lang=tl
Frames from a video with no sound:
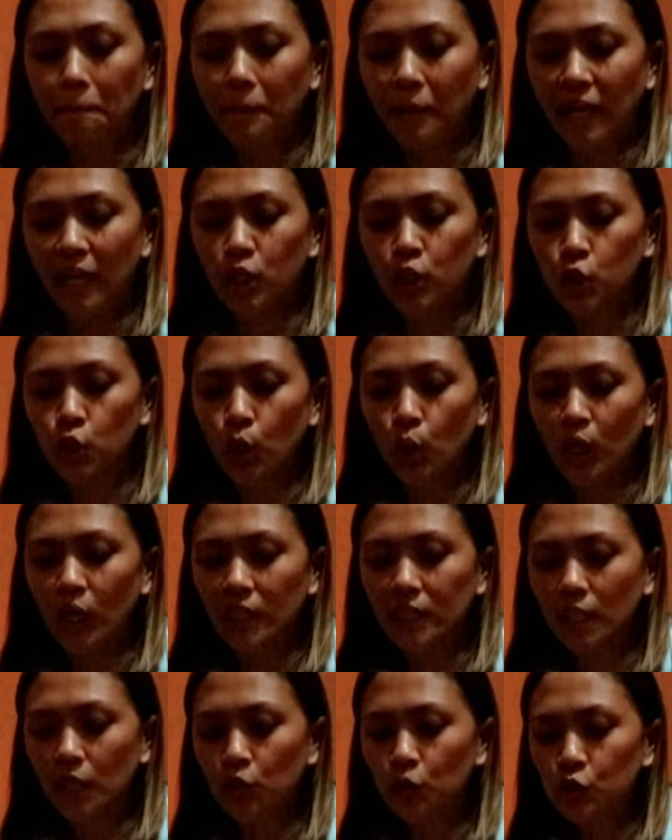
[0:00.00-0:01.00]
Make sure
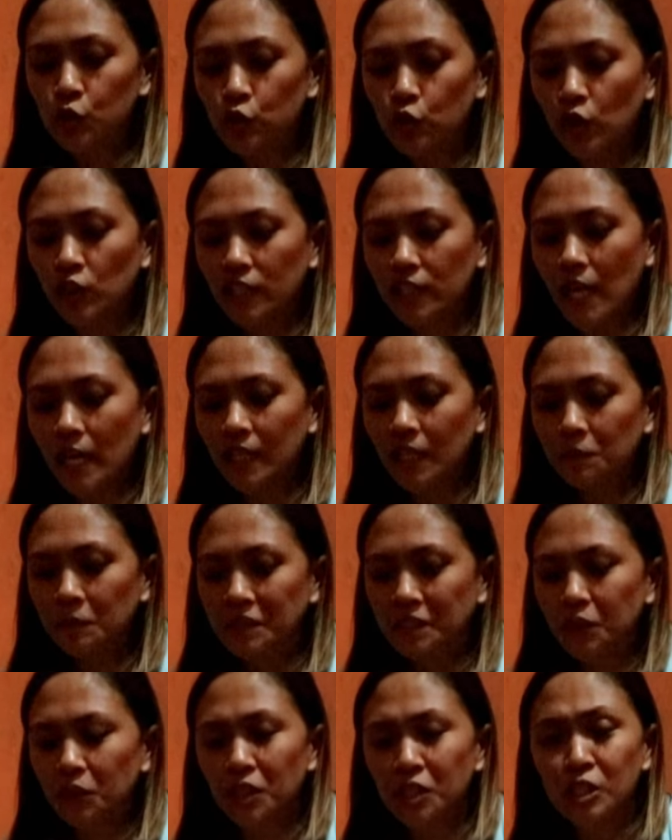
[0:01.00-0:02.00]
lang na yung straw na
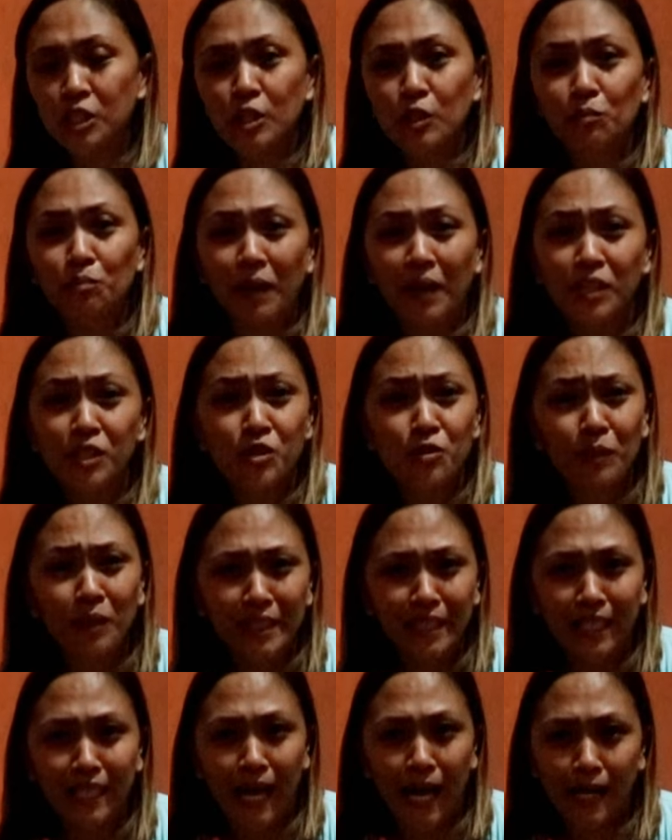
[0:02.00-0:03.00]
gagamitin is yung medyo
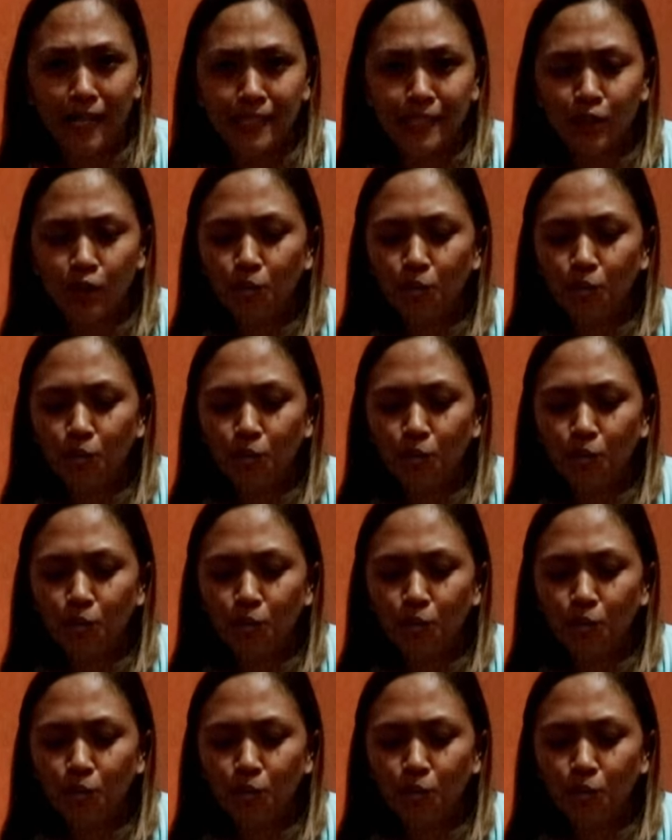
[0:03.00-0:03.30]
matigas,